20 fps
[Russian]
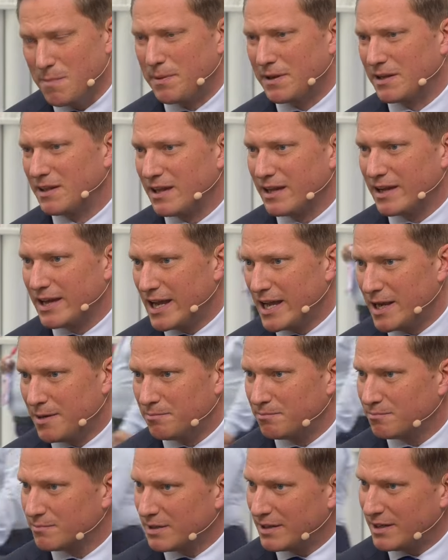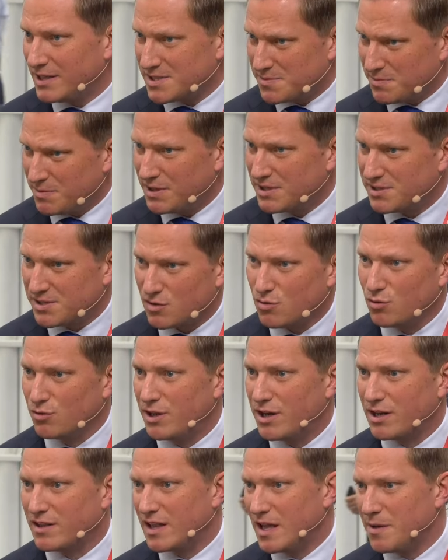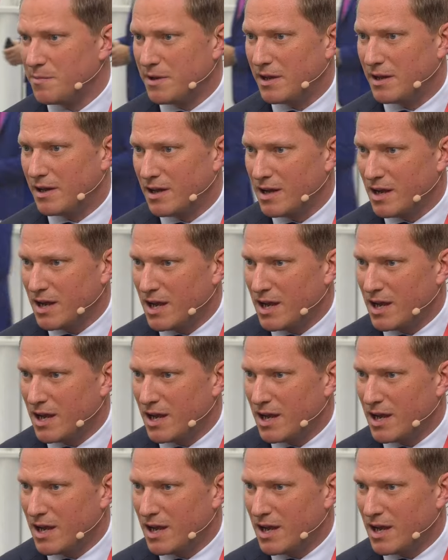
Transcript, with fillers: предлагаем изменить закон о рекламе